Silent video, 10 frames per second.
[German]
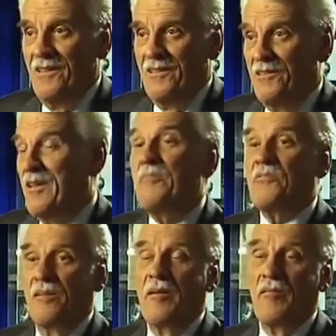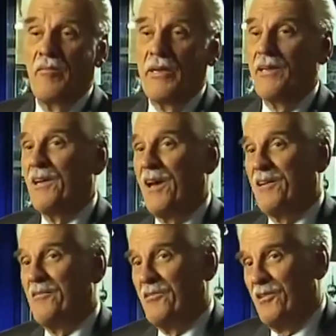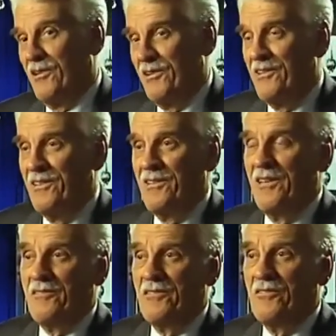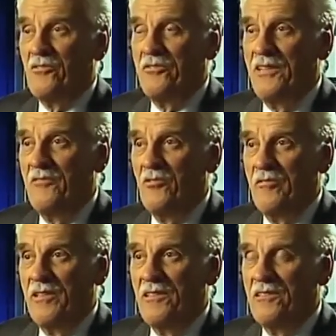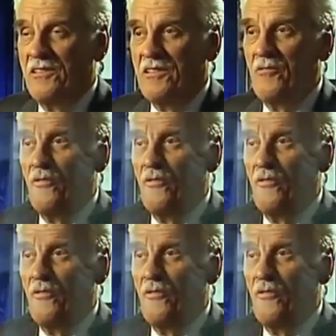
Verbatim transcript: Äh, die selbst einem, Amerikaner vielleicht äh, etwas zu viel wurden, wenn das nicht